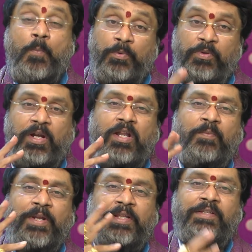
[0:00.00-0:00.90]

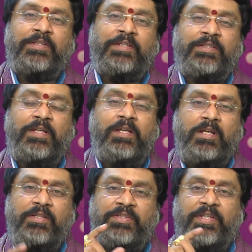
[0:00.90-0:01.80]
ముందుకెళ్ళడానికి ప్రయత్నం చేస్తే
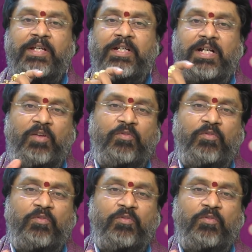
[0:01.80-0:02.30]
సంకట